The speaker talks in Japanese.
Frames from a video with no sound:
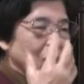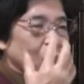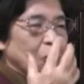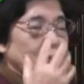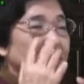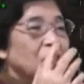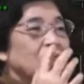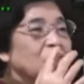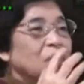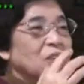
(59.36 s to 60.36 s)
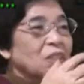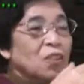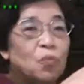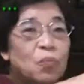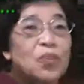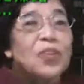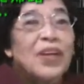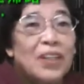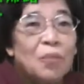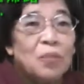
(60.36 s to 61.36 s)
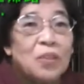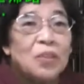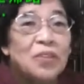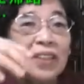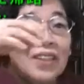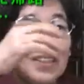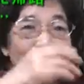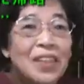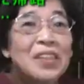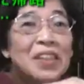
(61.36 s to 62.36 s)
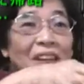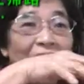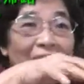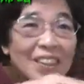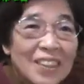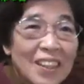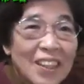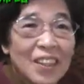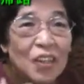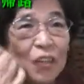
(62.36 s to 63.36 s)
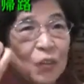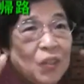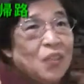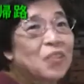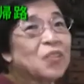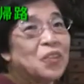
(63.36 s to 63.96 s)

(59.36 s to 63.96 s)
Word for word: いでもう無意識のうちにその溝があったもんでそこに3人が入ってリュックを